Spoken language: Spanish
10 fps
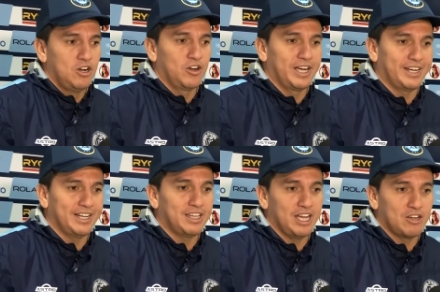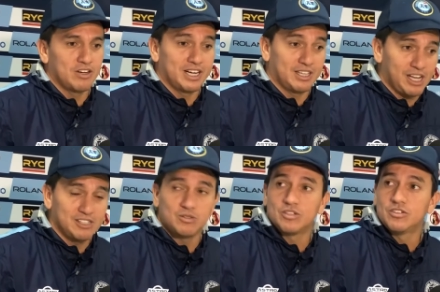Lo que resta es concretar
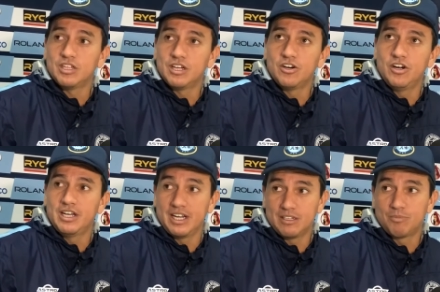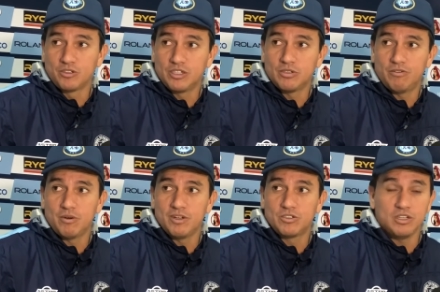las situaciones de gol en el proceso de
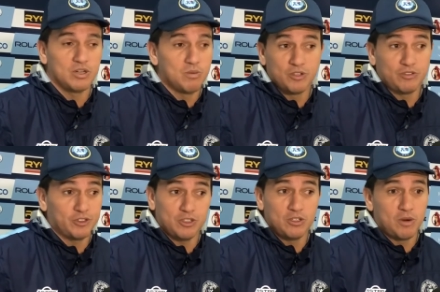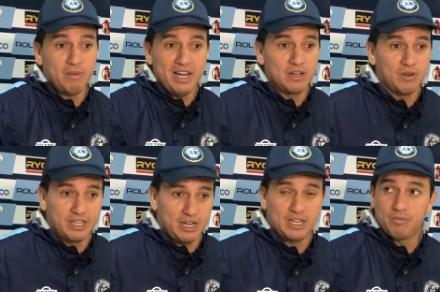formación, en un proceso de formación normal en
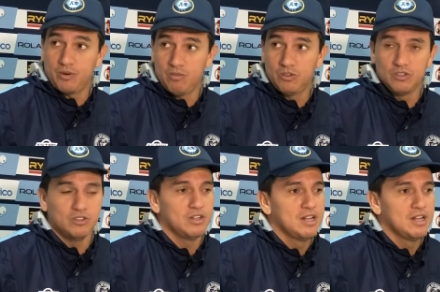cualquier equipo del mundo,